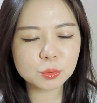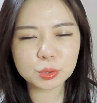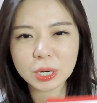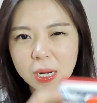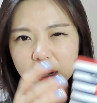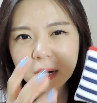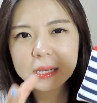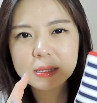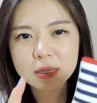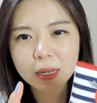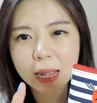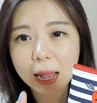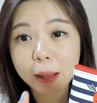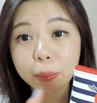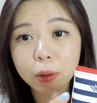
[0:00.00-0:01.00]
就是类似
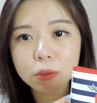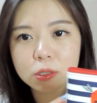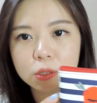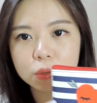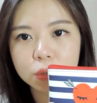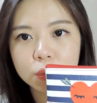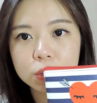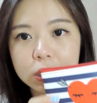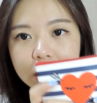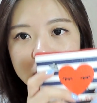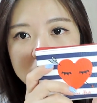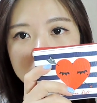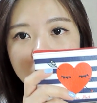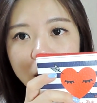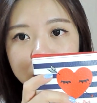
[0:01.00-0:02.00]
卡包这种东西，
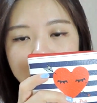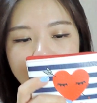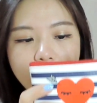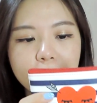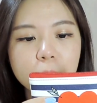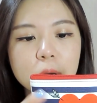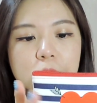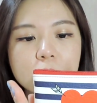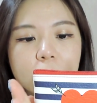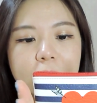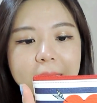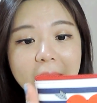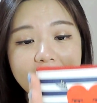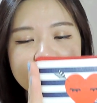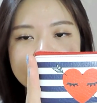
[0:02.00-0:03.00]
但是它要比卡包稍
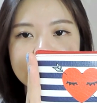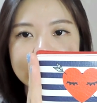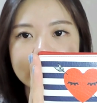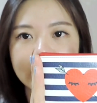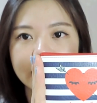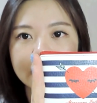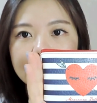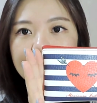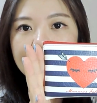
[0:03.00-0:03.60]
微大一点点。